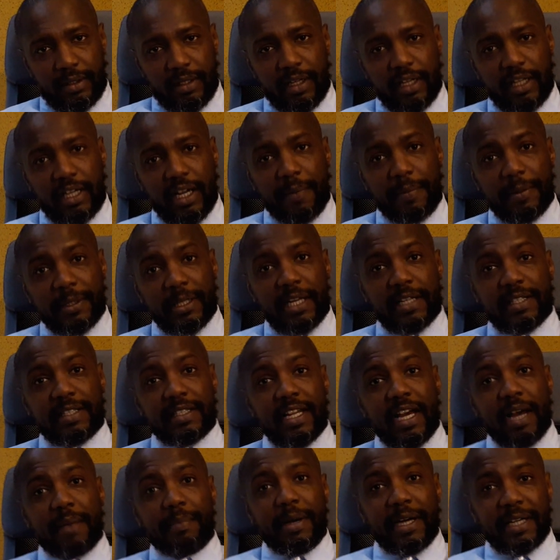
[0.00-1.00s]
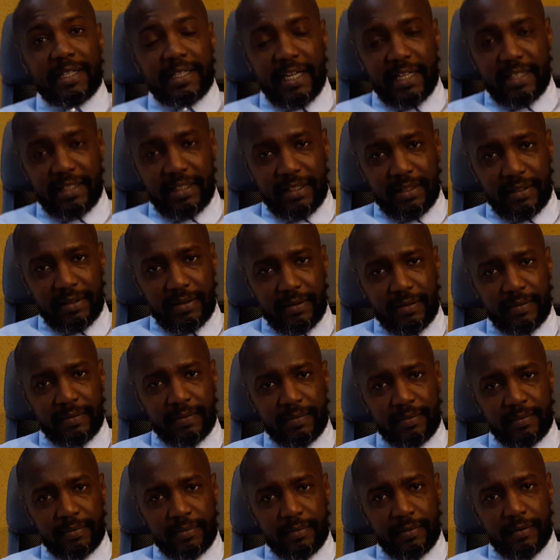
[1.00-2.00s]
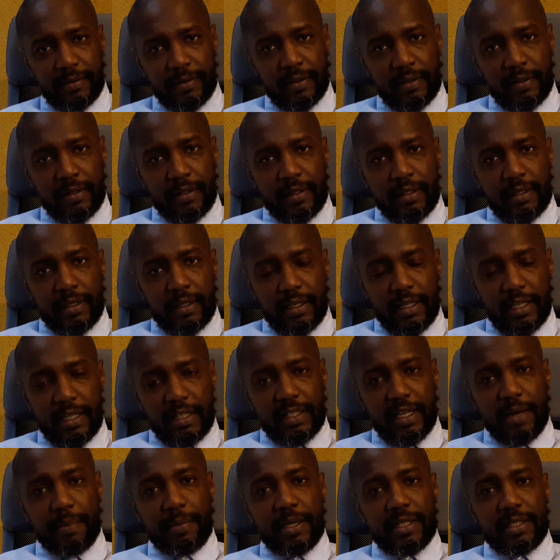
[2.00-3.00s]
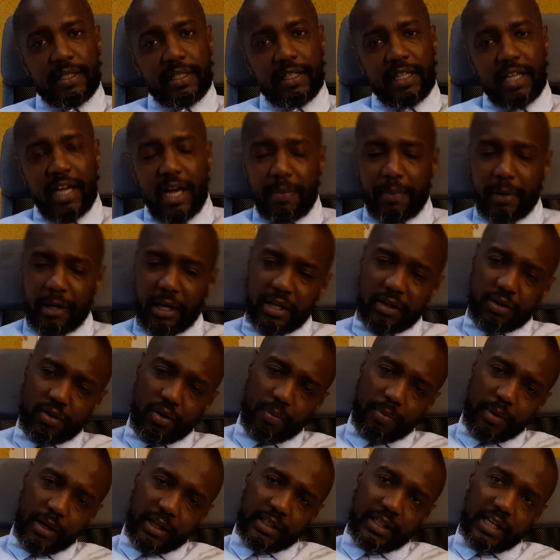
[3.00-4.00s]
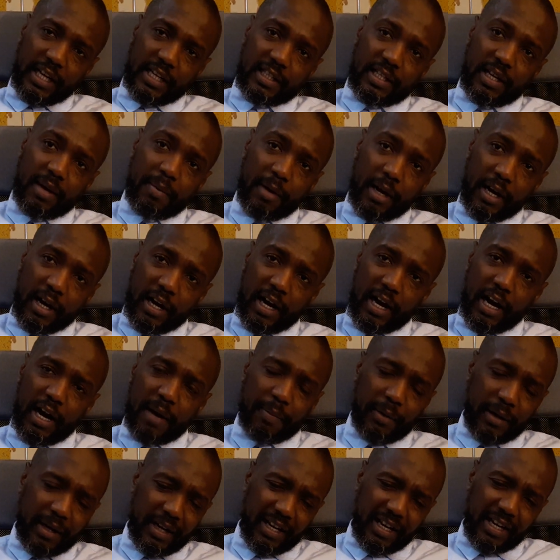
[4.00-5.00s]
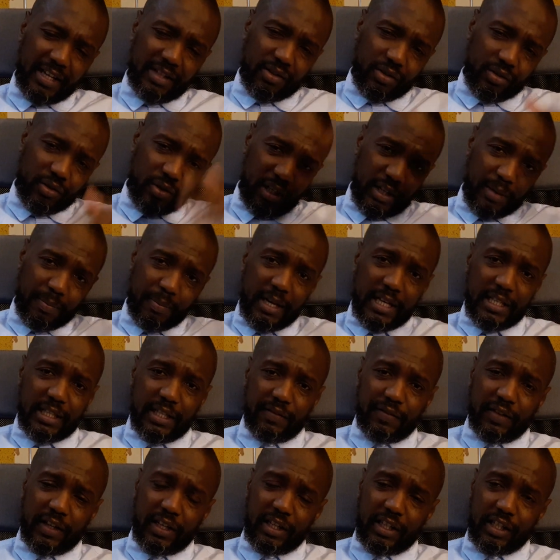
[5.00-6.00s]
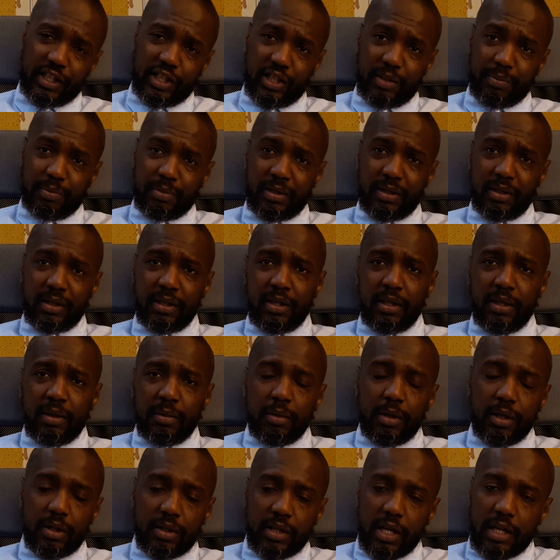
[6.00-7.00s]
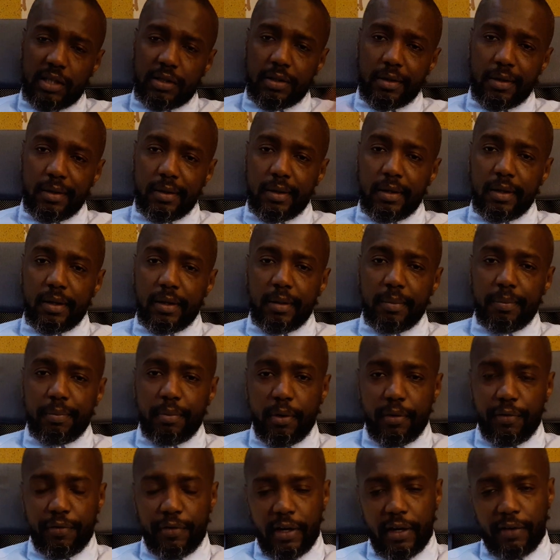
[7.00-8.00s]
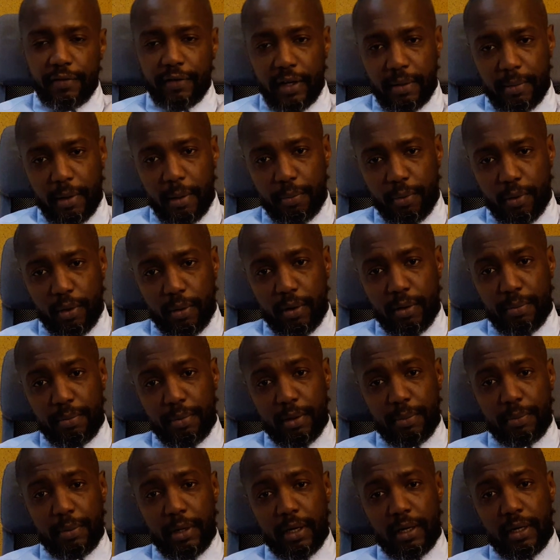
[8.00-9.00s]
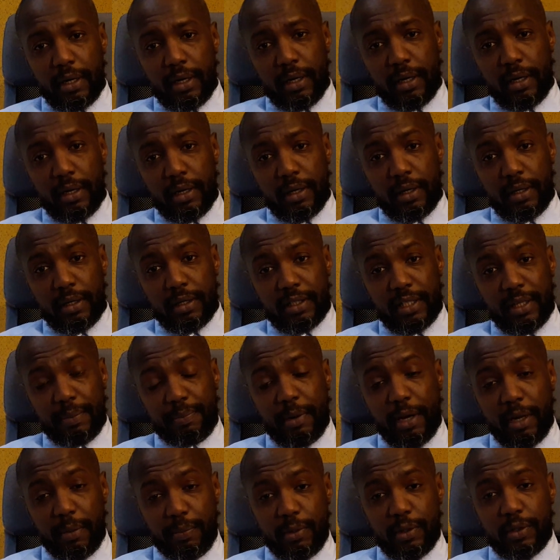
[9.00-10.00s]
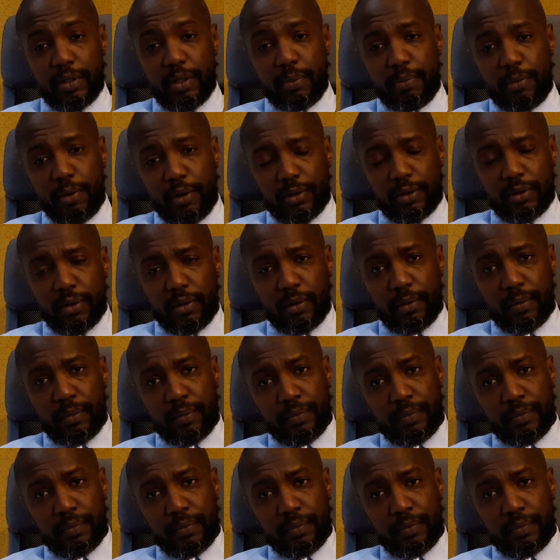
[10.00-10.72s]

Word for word: Leur capitale, c'était à Bagdad les Abbassides. après, ils sont partis à Samara, après, ils se sont déplacés vers l'Égypte. Mais ça, c'est pour faire vraiment pour un peu pas. Euh, c'est pas le plus important.